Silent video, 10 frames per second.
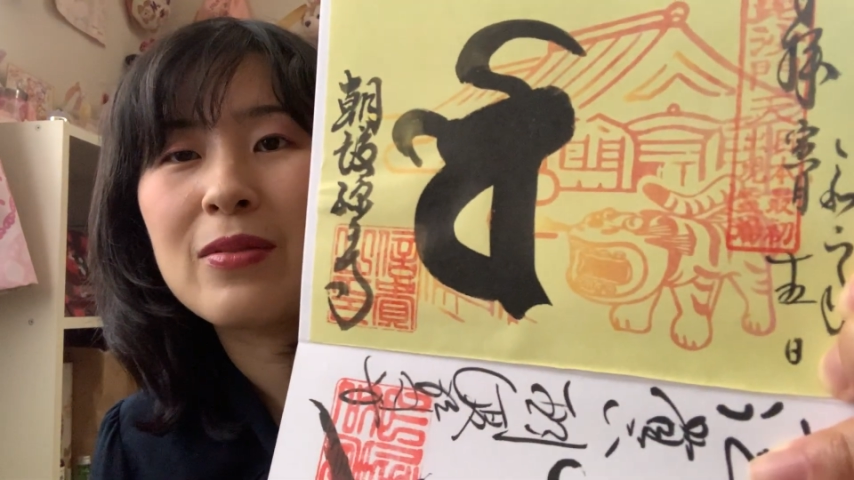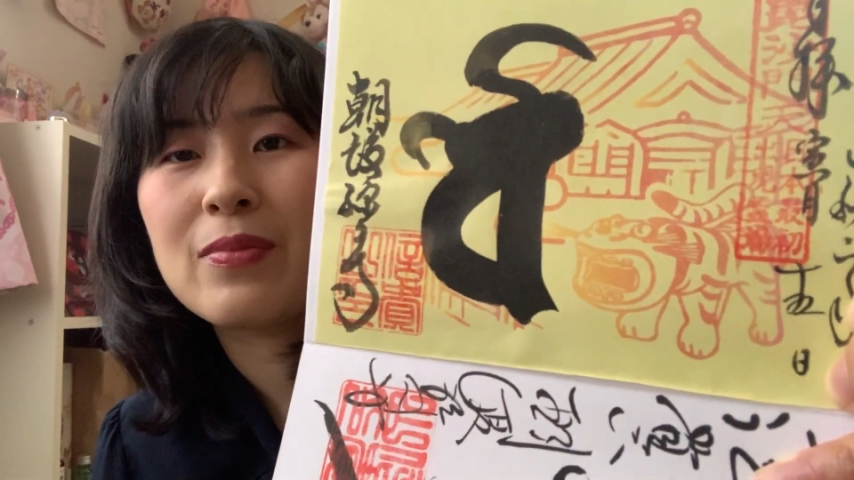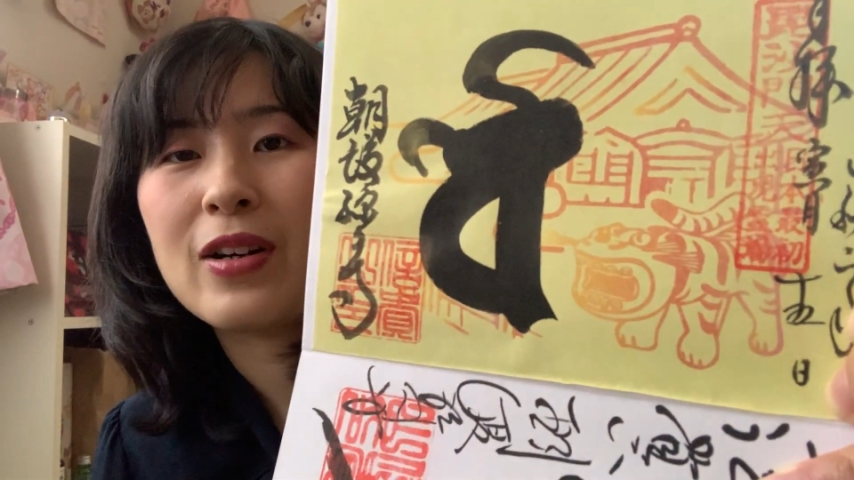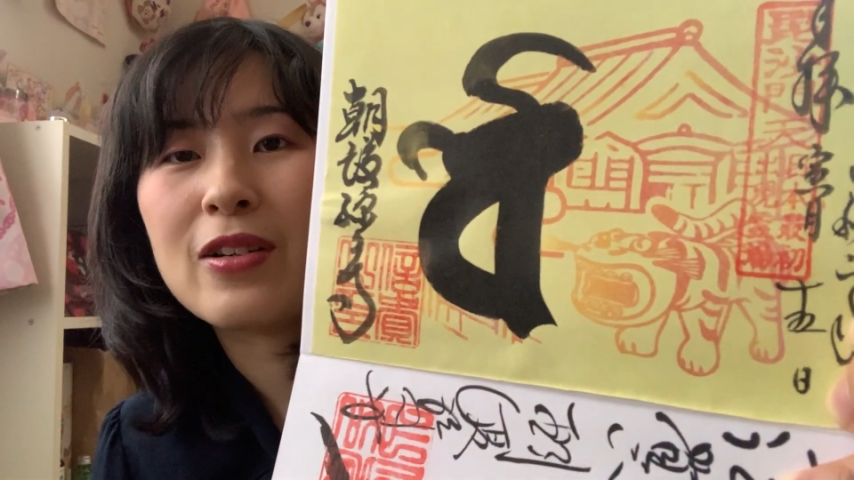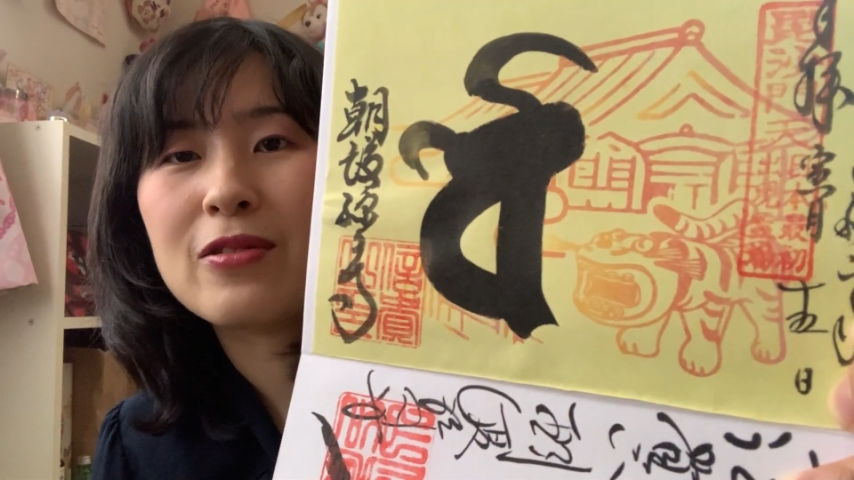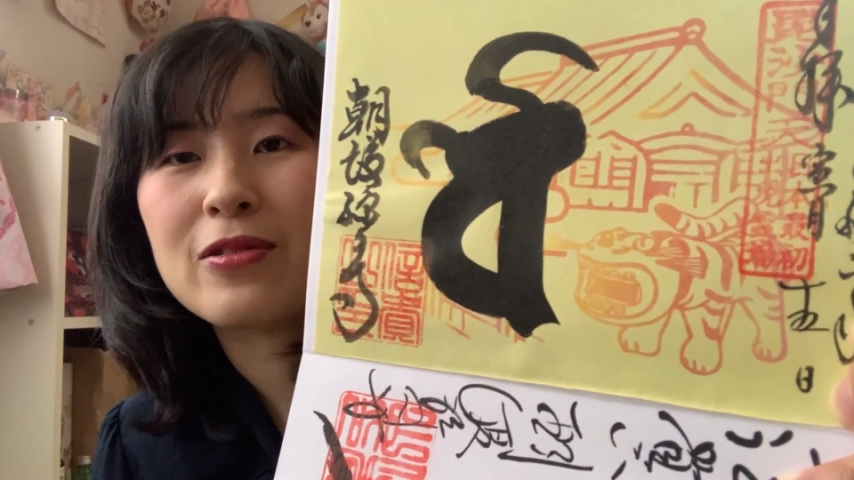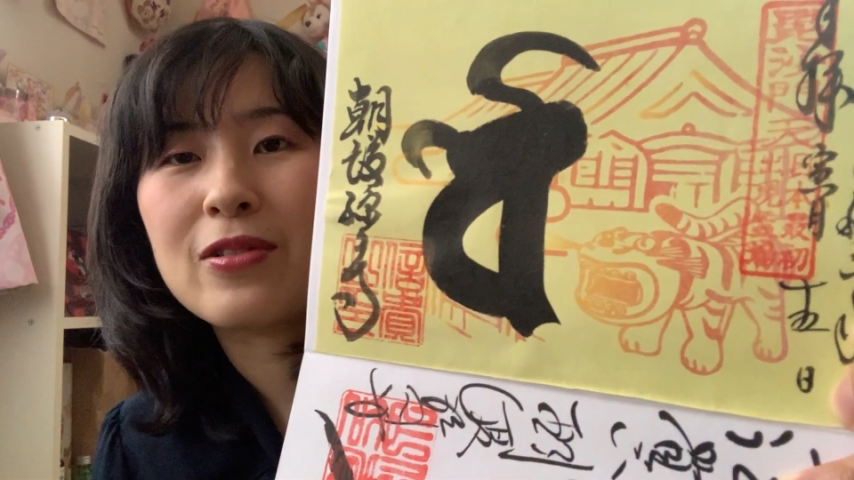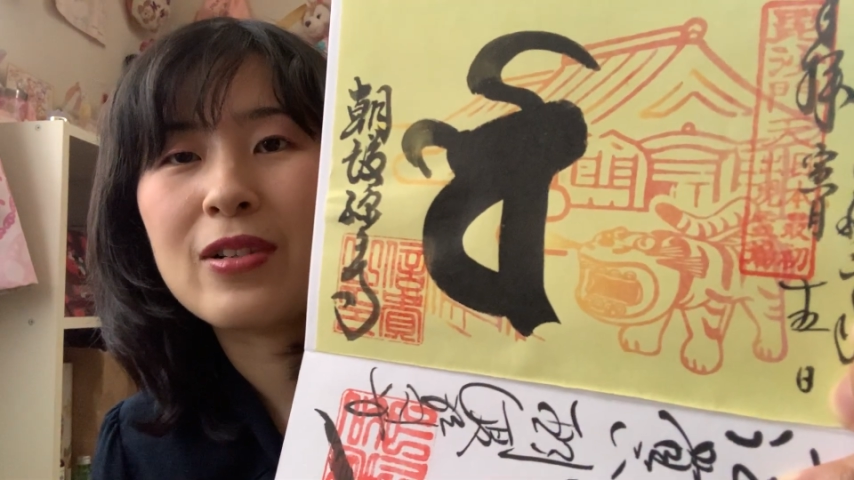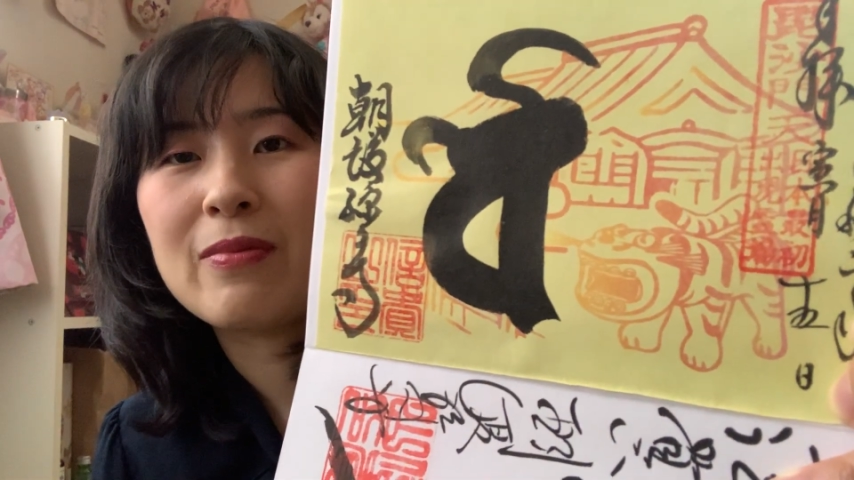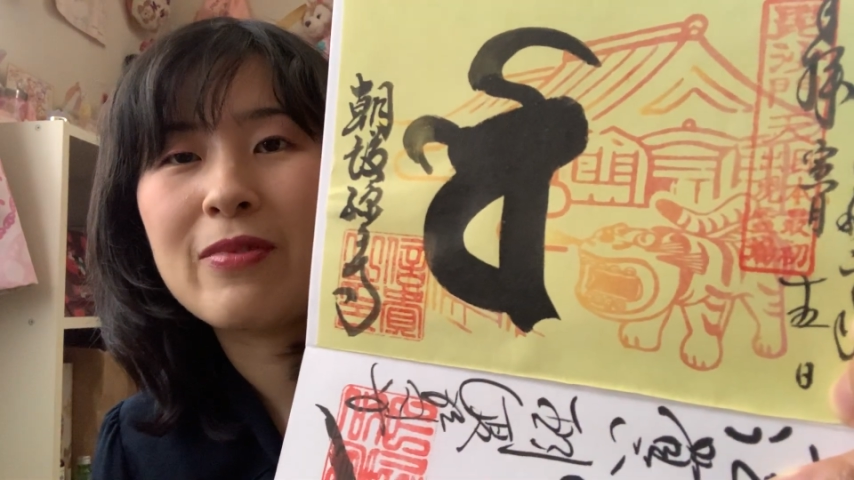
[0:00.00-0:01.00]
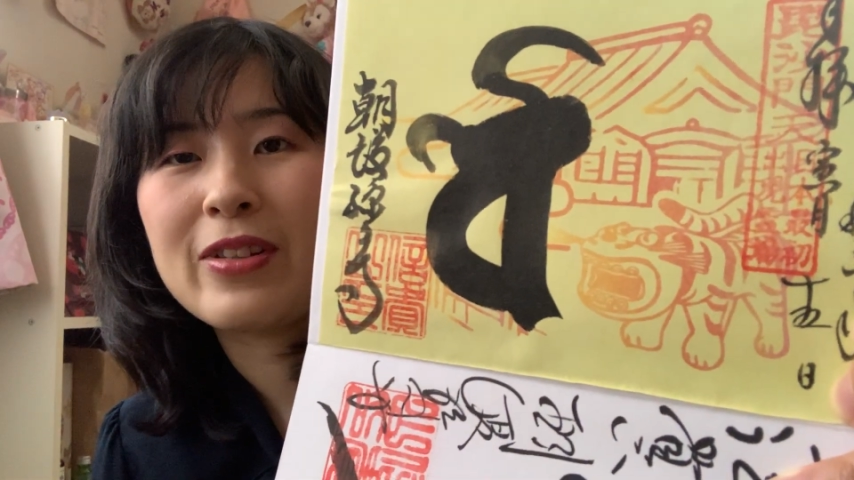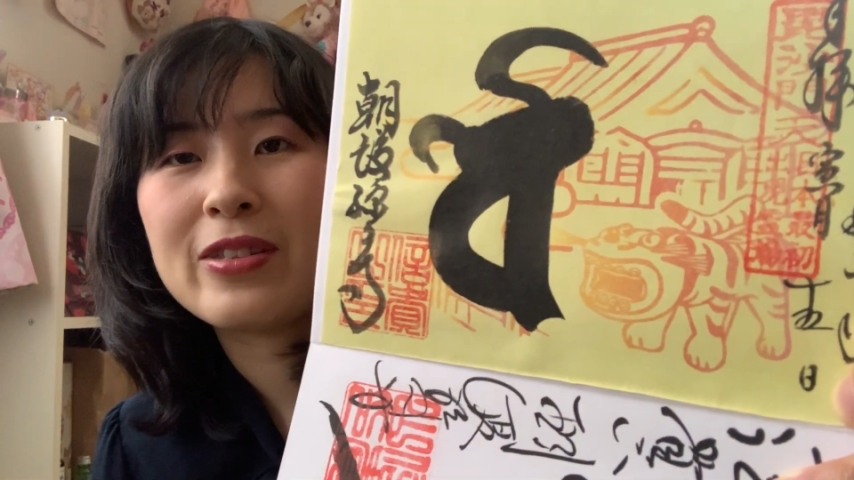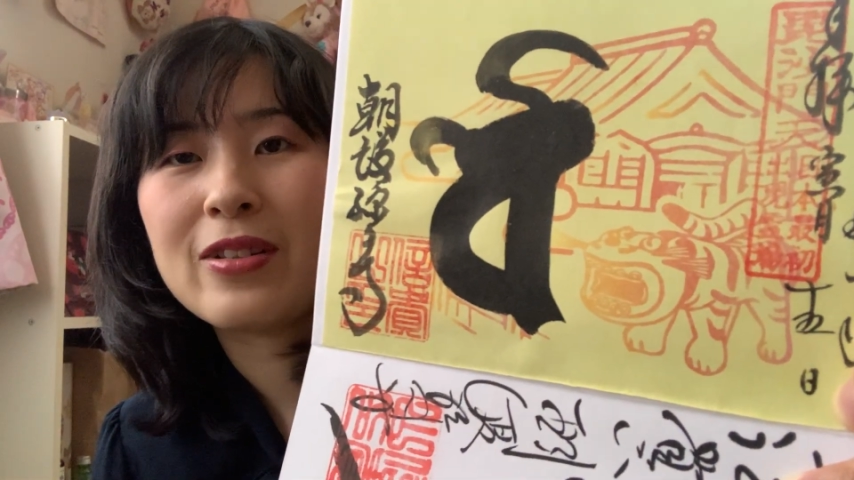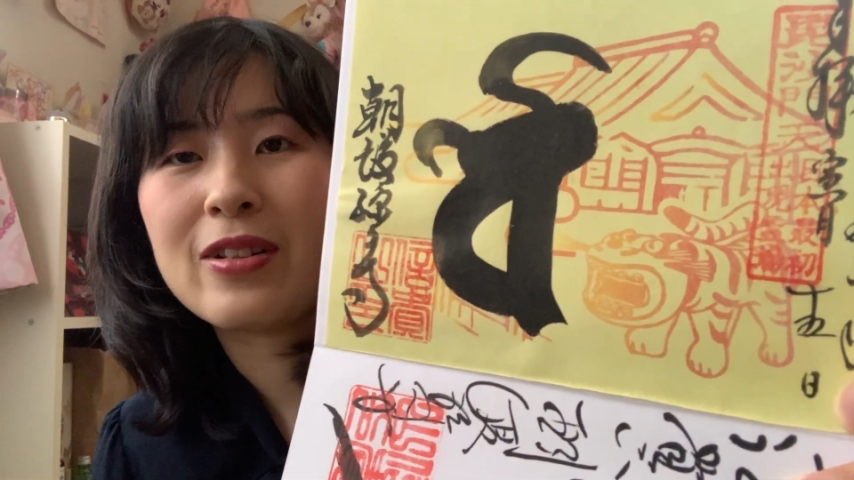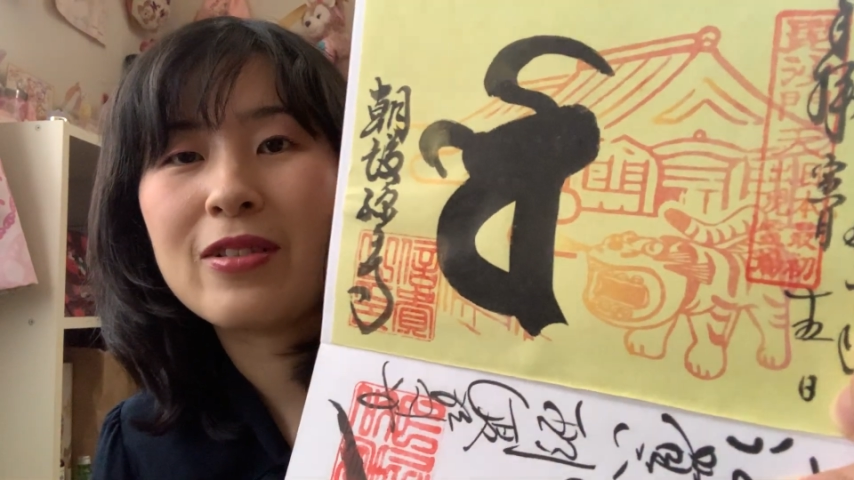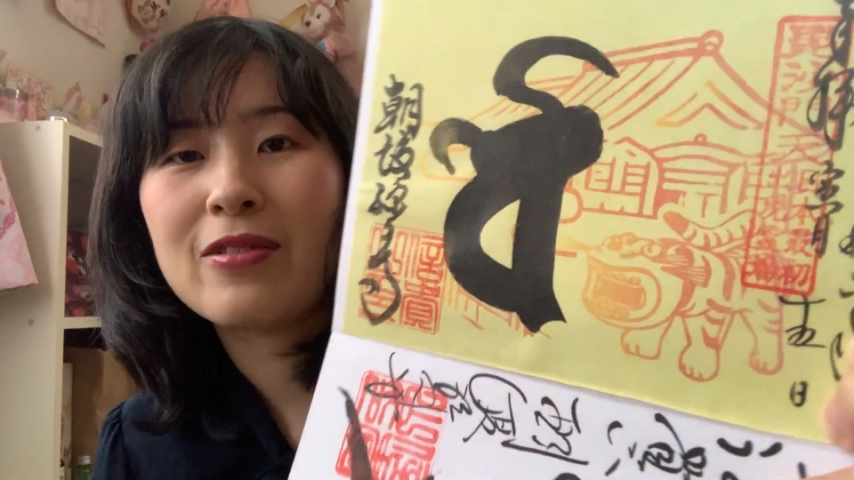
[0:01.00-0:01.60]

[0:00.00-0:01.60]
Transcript: マークとかもめっちゃかっ